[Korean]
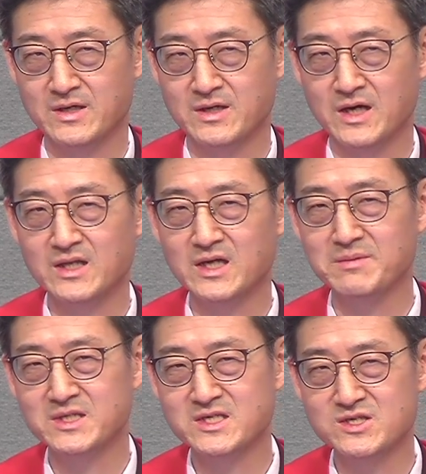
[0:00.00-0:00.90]

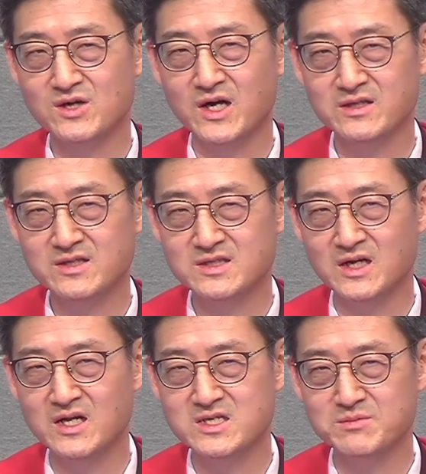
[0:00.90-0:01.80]
하나님의 진정한 뜻을
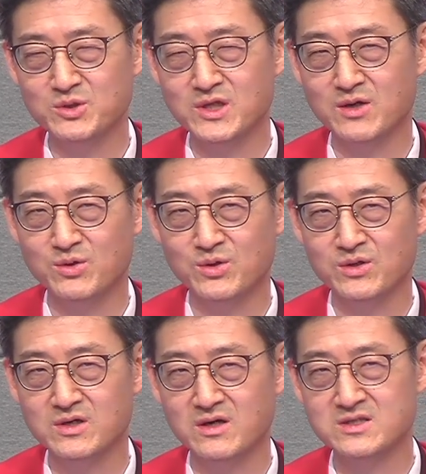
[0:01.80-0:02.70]
알지 못하고
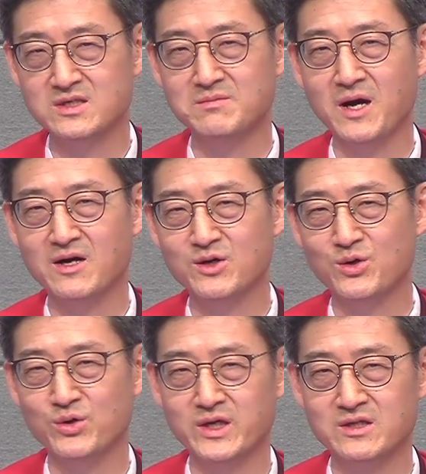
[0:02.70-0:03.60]
그것을
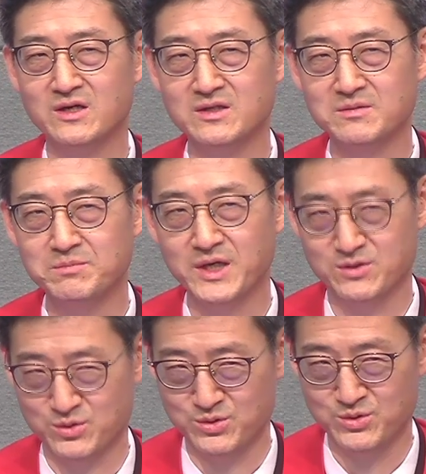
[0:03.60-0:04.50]
막으려고 했던
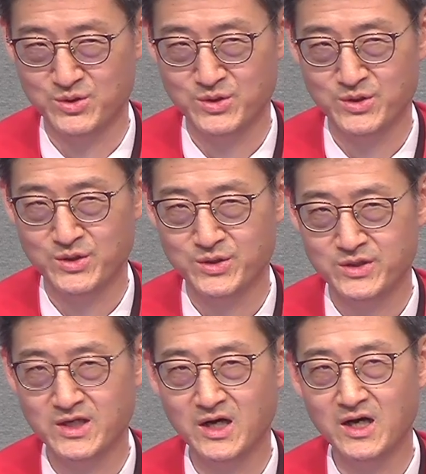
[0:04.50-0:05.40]
베드로.
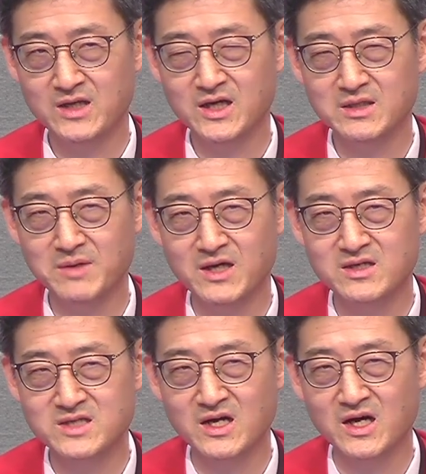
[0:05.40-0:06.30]
네가 하나님의
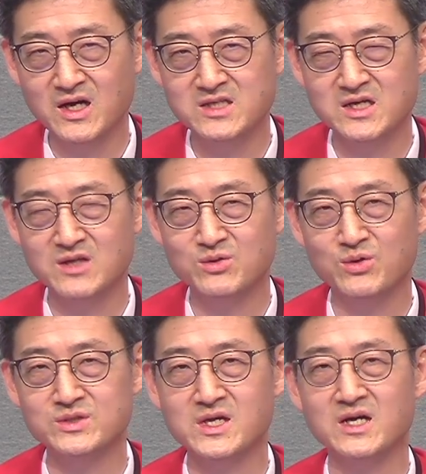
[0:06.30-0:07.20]
일을 생각하지
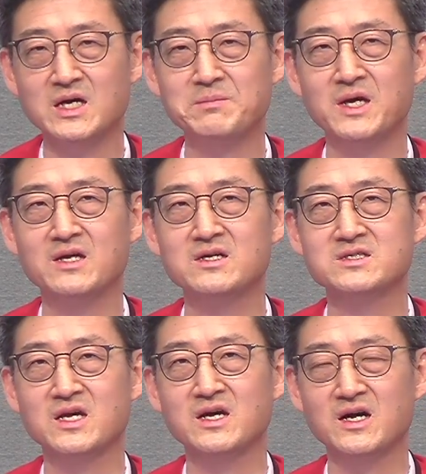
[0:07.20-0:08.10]
않고 사람의 일을
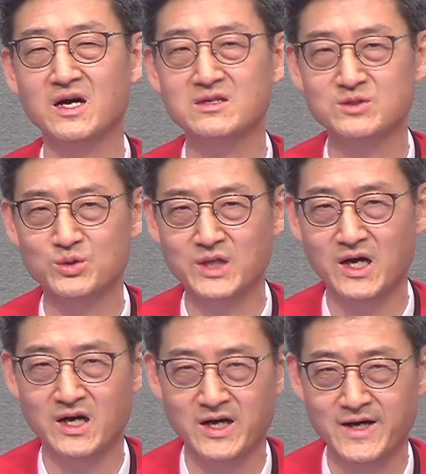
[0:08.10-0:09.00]

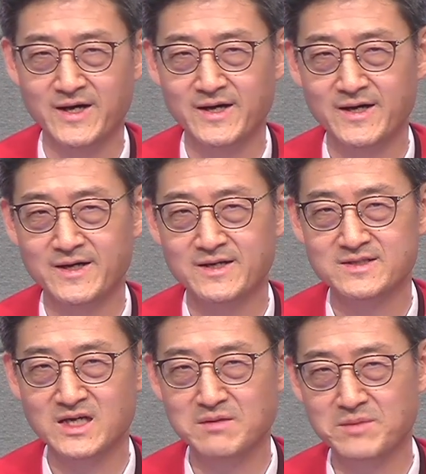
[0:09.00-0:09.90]
생각하는도다.
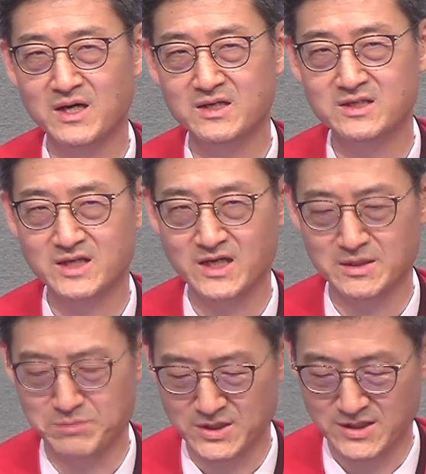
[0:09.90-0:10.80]
책망을 듣게
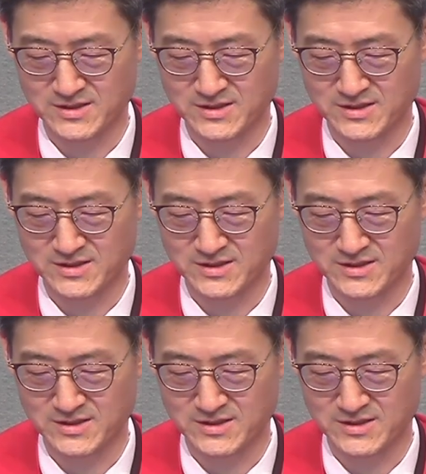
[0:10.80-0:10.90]
됩니다.